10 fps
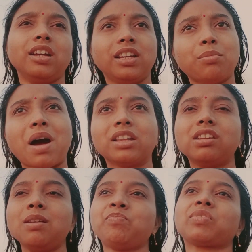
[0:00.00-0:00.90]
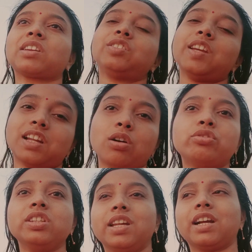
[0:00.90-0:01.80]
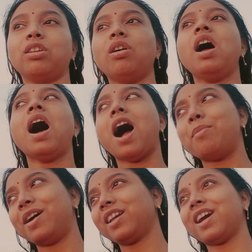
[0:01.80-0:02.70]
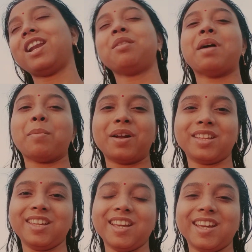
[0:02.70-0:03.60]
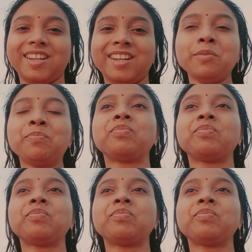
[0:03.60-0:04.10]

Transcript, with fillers: এনে বাঁধলাম সেটাও ছিঁড়ে গেল আবার গেলাম আবার গিয়ে এনে